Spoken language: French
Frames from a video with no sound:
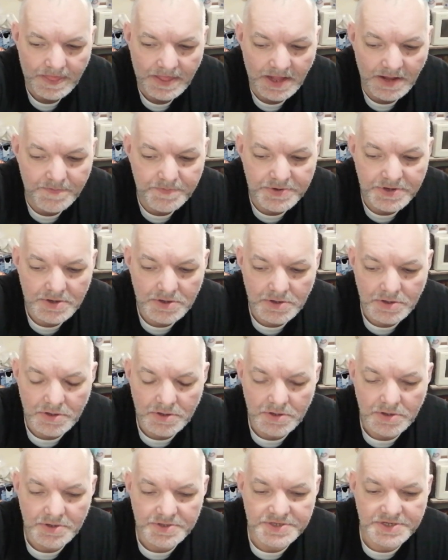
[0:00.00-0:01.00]
Et puis
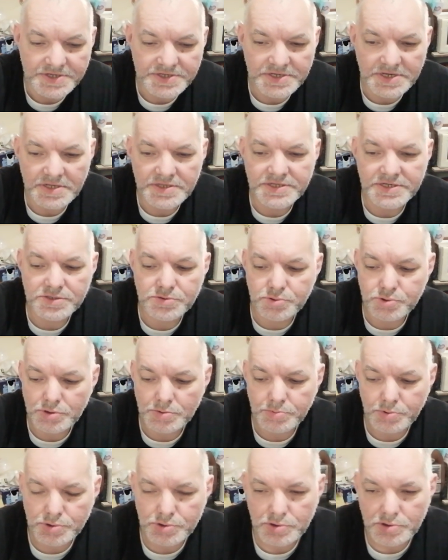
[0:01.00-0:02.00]
euh, Cécile dit
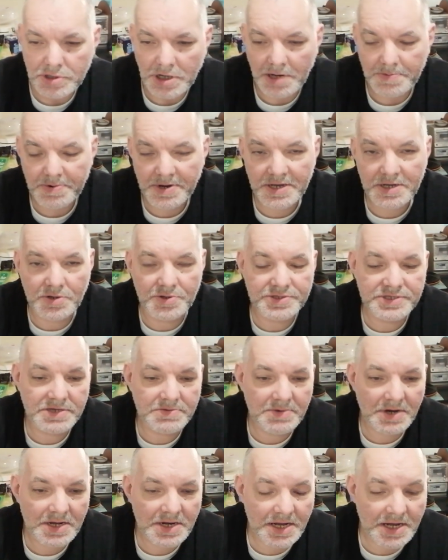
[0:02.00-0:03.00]
toujours bonjour. Après, quand tu
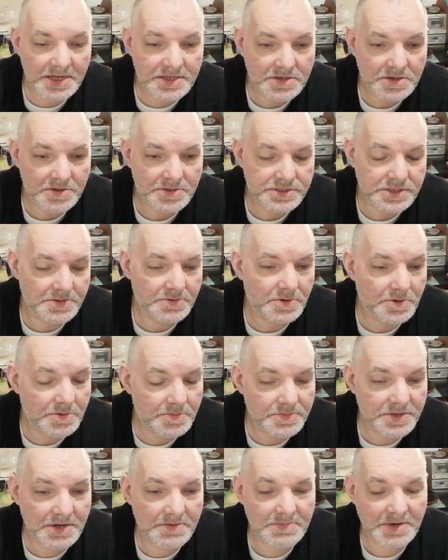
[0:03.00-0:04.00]
es malade, quand tu es
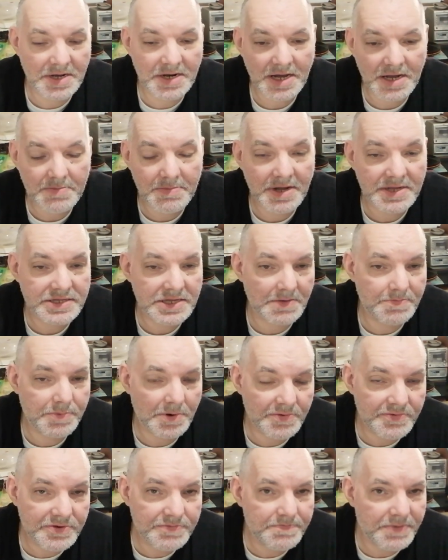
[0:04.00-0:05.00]
vraiment bien malade, bah, t'as
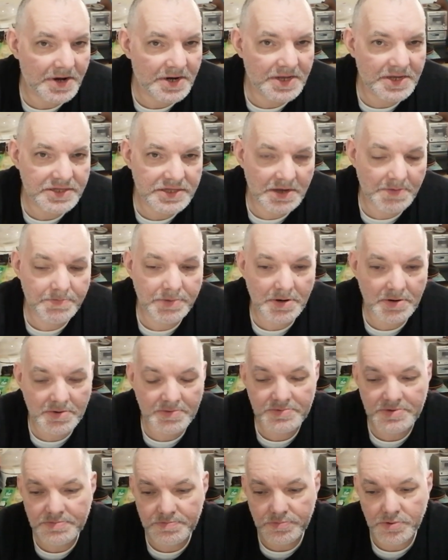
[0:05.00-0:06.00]
pas envie de parler, t'as pas
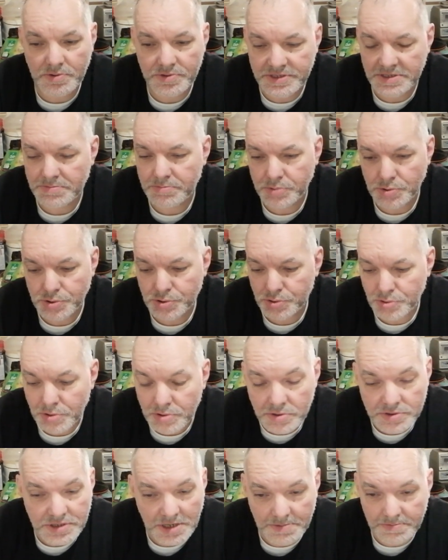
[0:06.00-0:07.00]
envie de dire
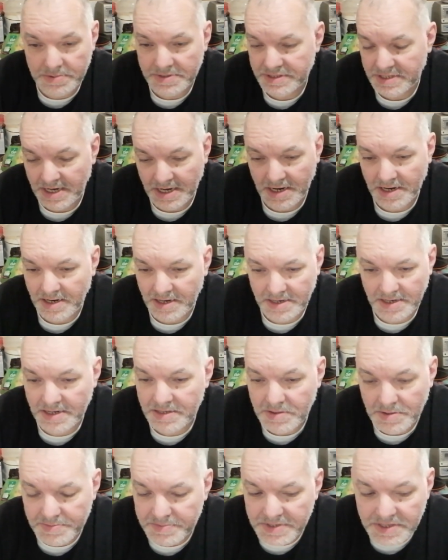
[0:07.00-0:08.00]
bonjour, t'as
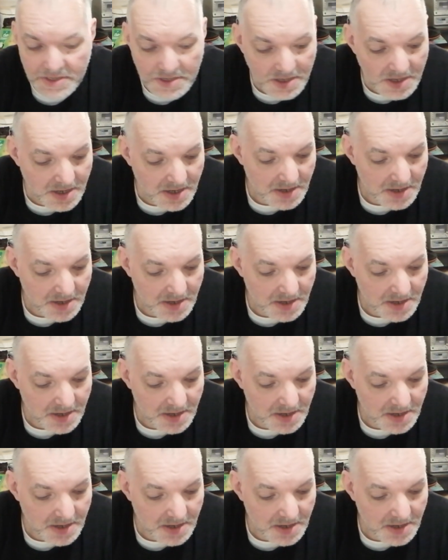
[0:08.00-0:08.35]
rien envie.